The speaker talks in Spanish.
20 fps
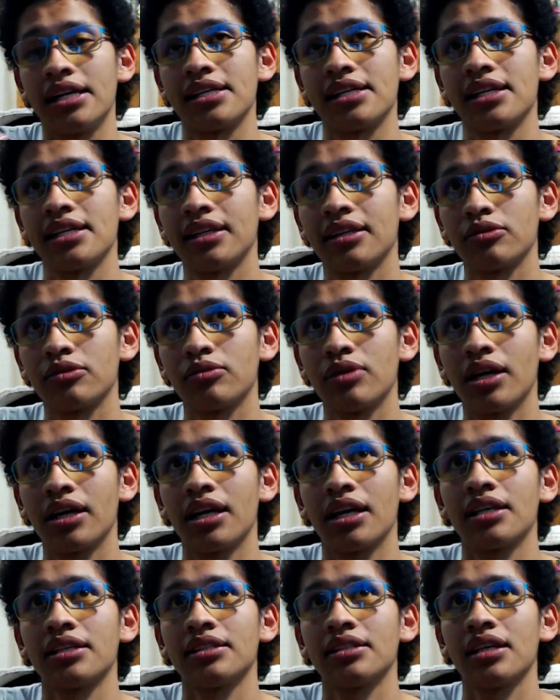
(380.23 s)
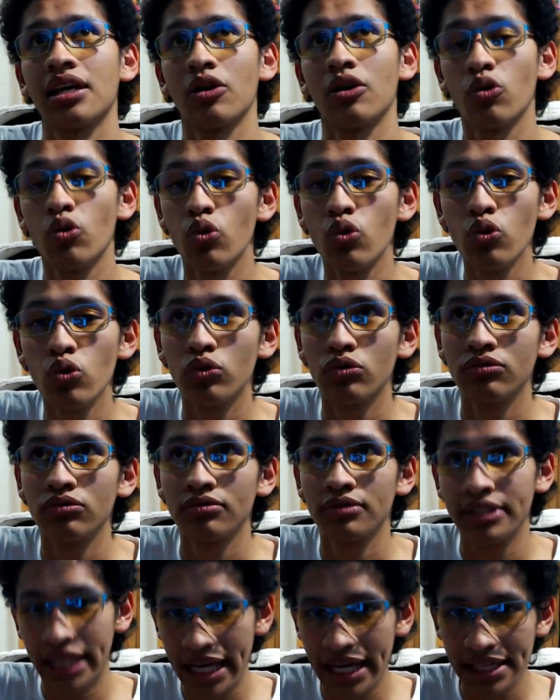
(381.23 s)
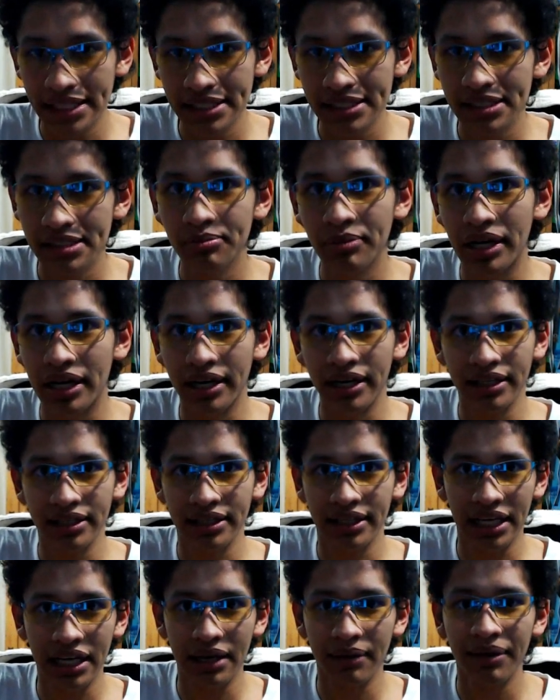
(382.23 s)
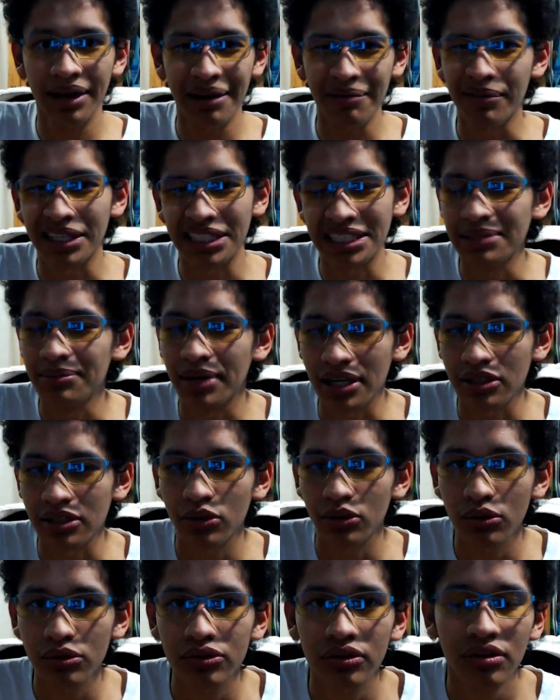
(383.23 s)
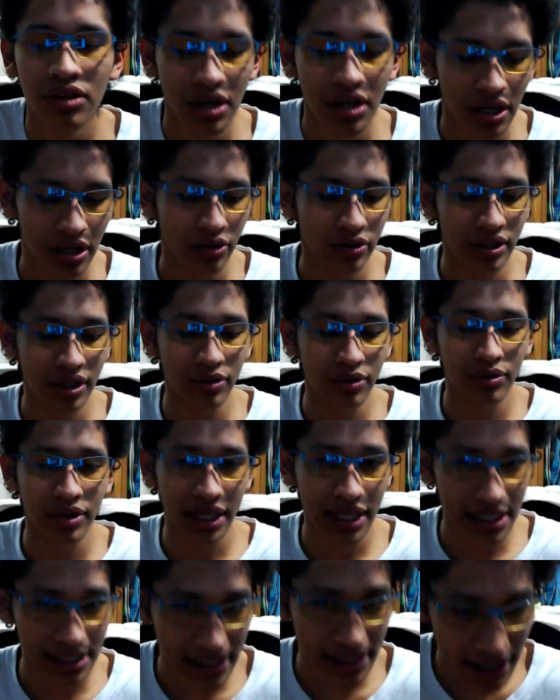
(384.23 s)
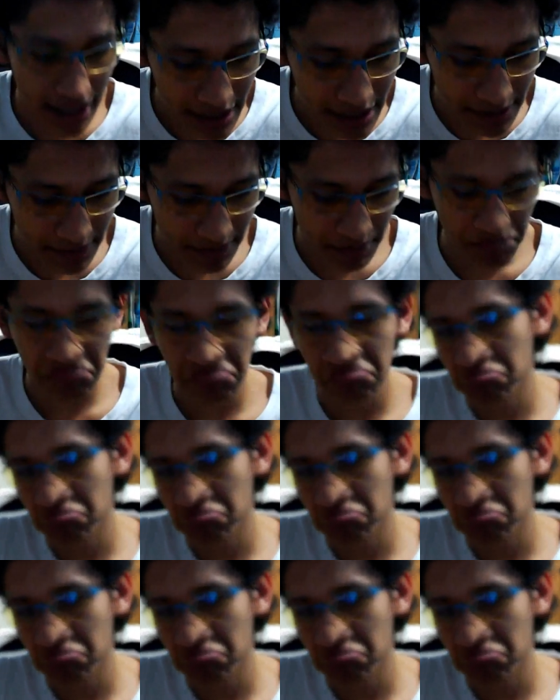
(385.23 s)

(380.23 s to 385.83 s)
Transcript: necesitas una clase U3 para que te grabe a la máxima resolución. Yo tengo una clase 10.